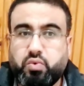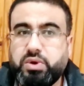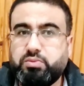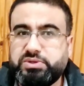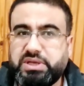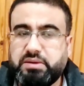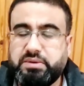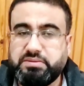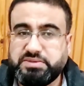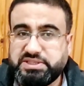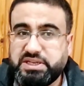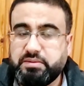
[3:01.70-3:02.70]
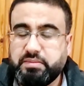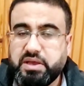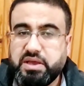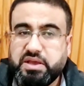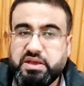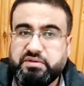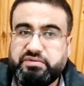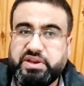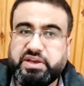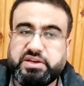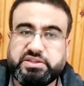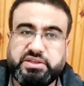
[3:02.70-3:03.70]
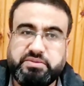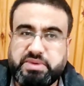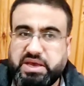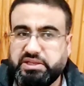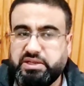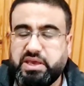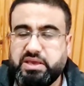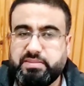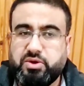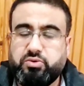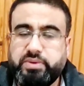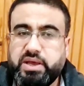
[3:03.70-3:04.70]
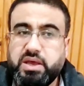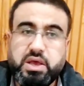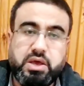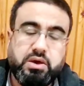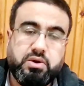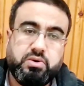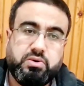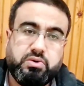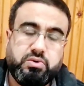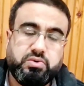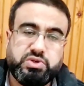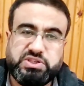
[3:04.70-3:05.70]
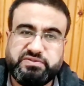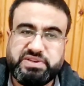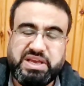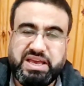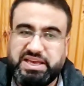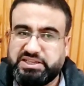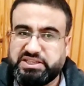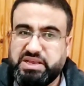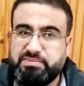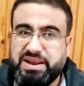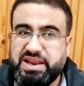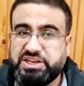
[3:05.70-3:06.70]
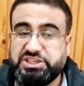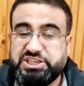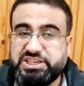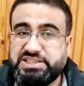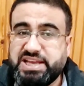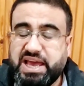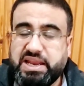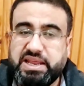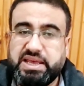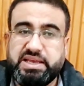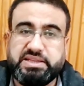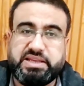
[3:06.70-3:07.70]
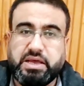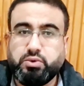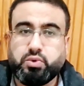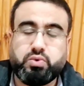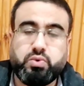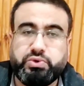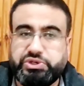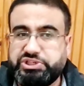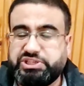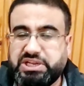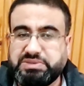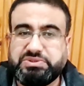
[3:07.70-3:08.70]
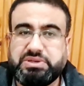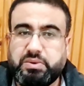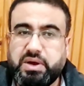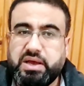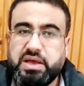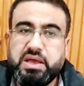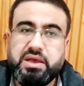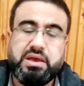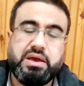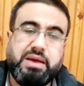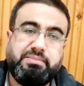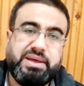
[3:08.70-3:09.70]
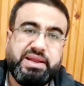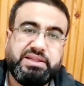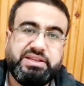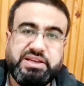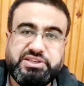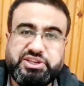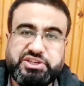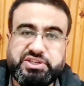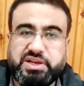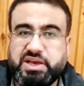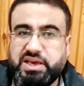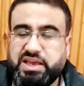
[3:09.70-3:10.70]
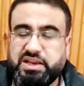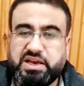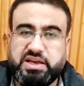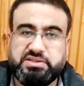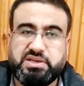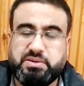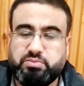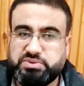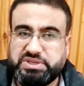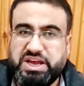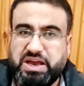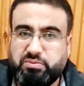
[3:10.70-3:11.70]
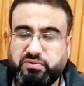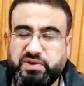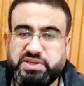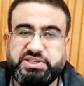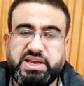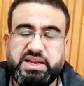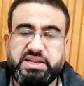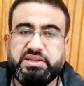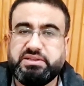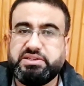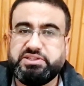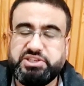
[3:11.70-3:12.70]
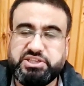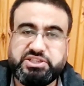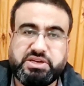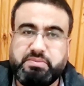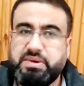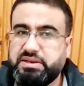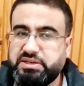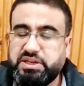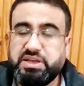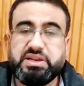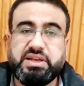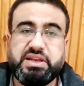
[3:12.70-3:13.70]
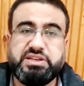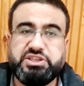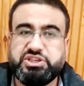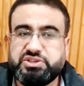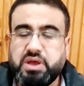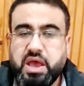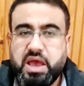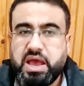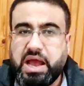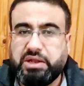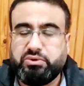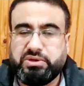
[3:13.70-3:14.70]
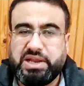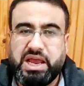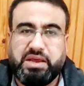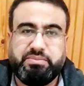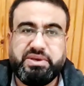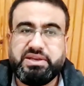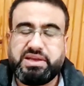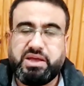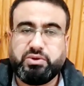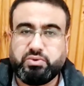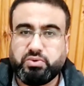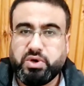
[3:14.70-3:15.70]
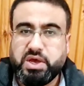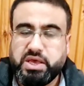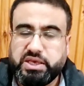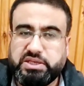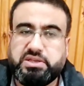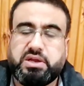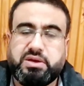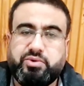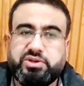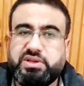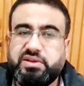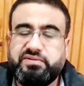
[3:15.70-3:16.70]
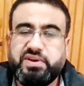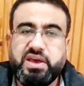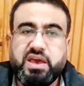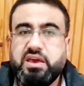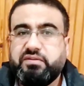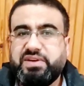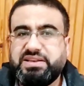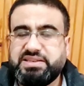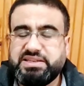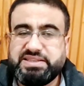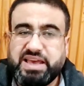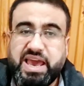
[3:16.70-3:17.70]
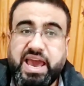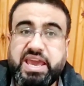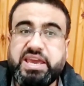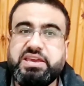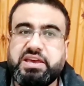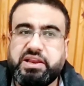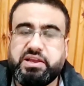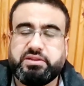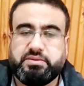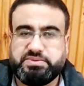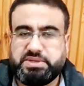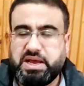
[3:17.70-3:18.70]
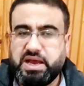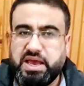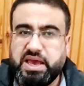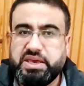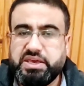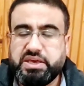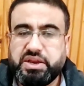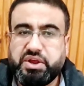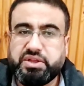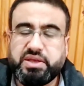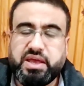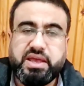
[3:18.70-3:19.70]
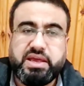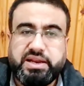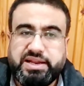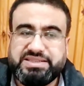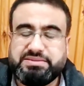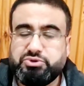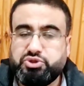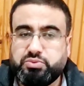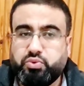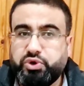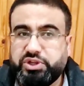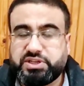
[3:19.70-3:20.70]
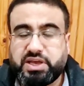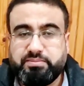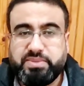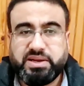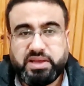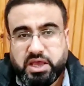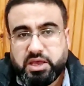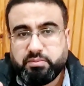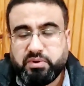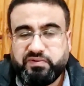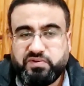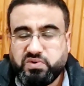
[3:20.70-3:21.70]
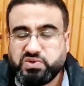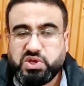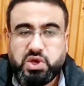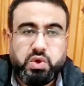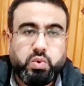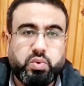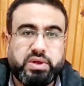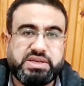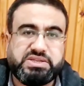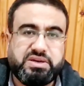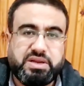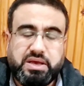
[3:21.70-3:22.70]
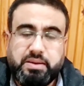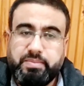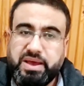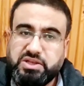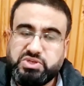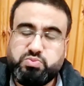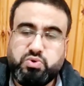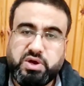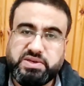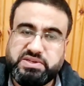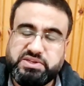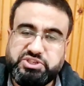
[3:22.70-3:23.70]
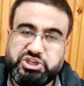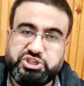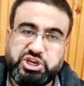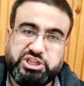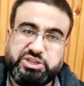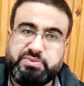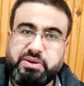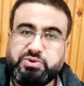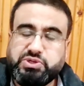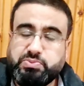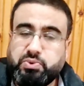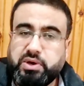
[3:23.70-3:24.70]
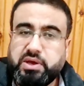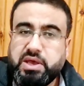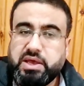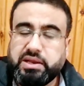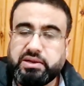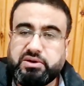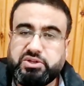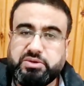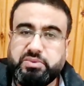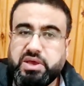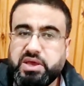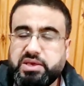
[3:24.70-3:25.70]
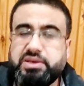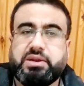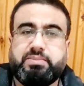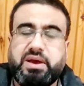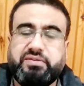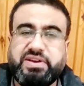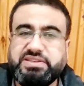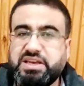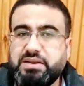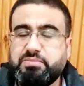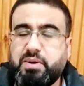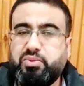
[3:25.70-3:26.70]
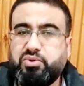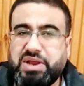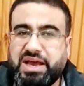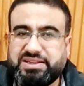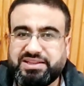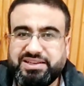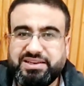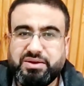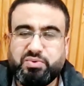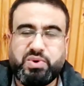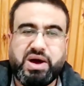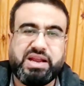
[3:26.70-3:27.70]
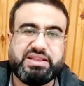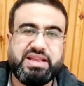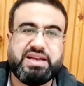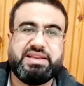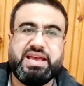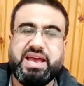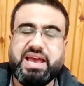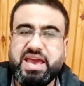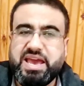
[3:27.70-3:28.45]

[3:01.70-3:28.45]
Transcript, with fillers: هو المدرب اللي مستلم فريق حاطين ما عندي اي معلومه وشفنا حاطين بلش يرجع لتالقه ويرجع لمستواه اما نادي الجيش هاي الخساره بصراحه مفاجاه لنادي الجيش كمان الجيش عنده لاعبين عنده اداره محترفه فاذا هاي هي الرياضه بصراحه هاي هي الرياضه لازم الجمهور يتقبل بالفوز والخساره بهالاسبوع خسر الجيش احتمال بالاسبوع القادم يربح فاذا مبروك لحطين وهارد لك